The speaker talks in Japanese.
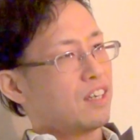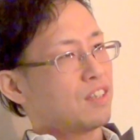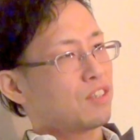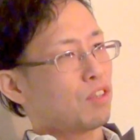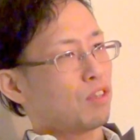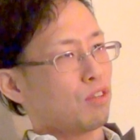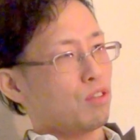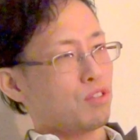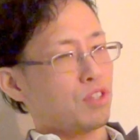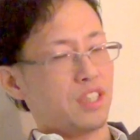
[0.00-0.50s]

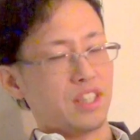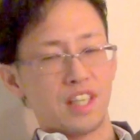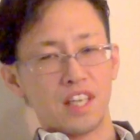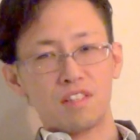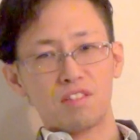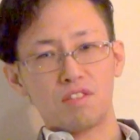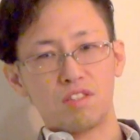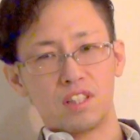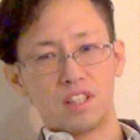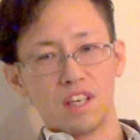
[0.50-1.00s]
その自
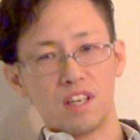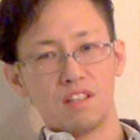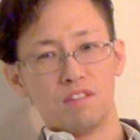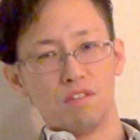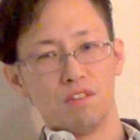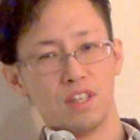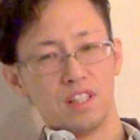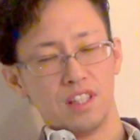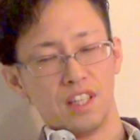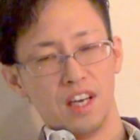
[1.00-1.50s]
殺したり
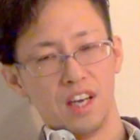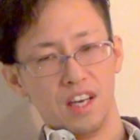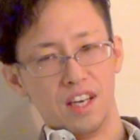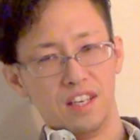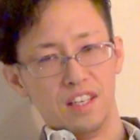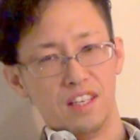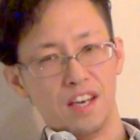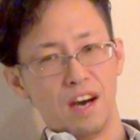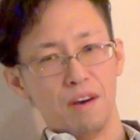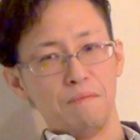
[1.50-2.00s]
とかさ、
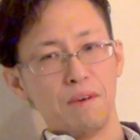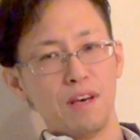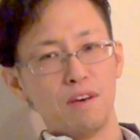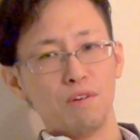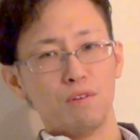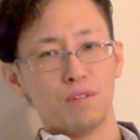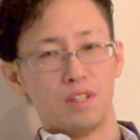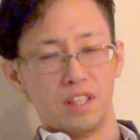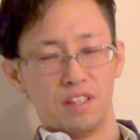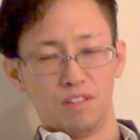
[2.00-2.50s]
やめ
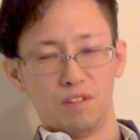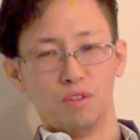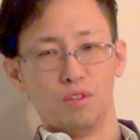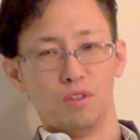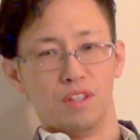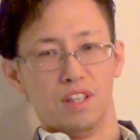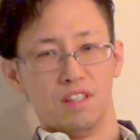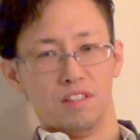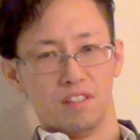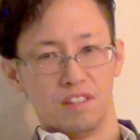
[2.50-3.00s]
ようぜってこ
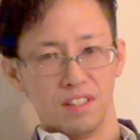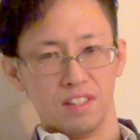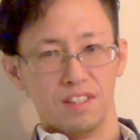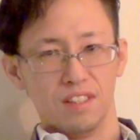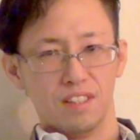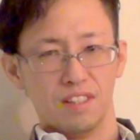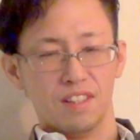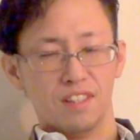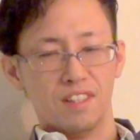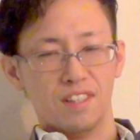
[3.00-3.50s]
となんです。
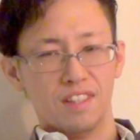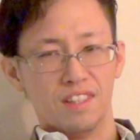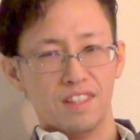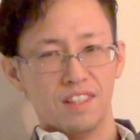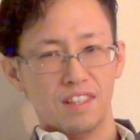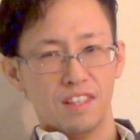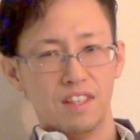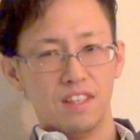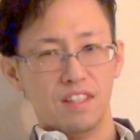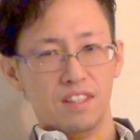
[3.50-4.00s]

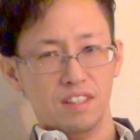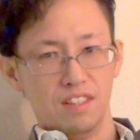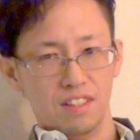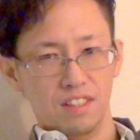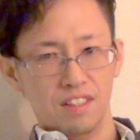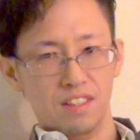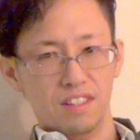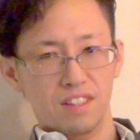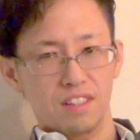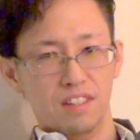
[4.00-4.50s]
う
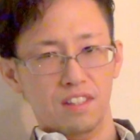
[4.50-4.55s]
ん。